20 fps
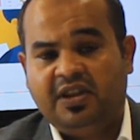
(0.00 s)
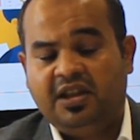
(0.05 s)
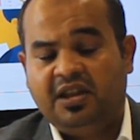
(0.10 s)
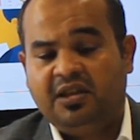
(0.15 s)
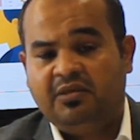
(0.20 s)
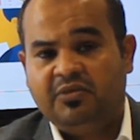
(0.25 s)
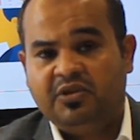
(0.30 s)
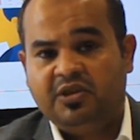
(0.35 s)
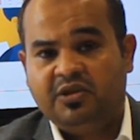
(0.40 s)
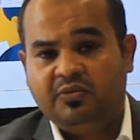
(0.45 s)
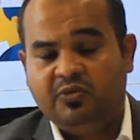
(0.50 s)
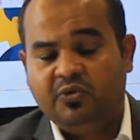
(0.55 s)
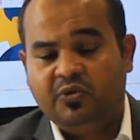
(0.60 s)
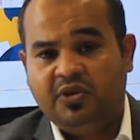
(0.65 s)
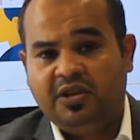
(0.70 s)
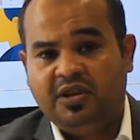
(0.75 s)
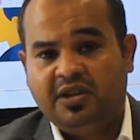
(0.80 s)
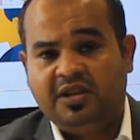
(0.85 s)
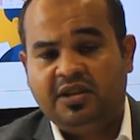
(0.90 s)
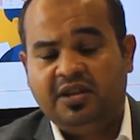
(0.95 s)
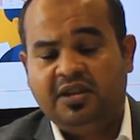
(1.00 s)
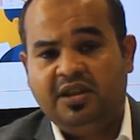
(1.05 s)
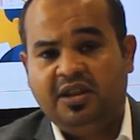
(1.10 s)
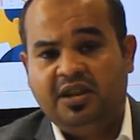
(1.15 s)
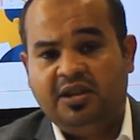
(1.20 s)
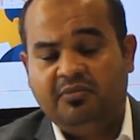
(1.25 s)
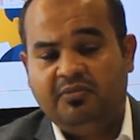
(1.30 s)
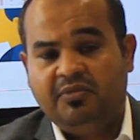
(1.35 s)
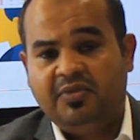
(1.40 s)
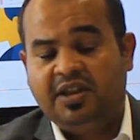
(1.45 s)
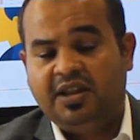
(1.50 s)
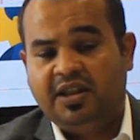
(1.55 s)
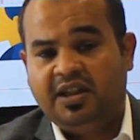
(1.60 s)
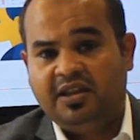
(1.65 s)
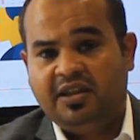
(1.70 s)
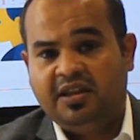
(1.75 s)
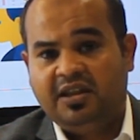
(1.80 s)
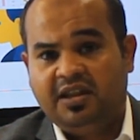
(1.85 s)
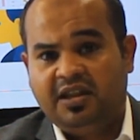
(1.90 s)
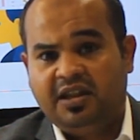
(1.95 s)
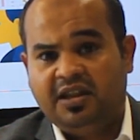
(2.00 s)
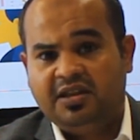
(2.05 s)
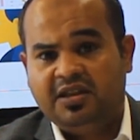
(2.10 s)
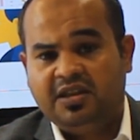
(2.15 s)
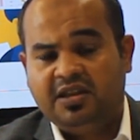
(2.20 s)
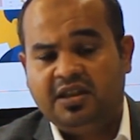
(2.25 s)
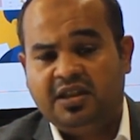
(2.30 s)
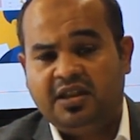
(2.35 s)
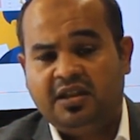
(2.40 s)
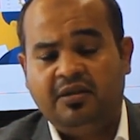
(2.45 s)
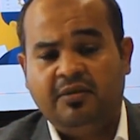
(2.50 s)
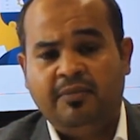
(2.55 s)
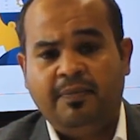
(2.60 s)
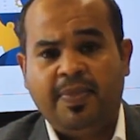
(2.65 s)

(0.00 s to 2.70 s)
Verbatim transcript: على مجموعة من هذه الأجهزة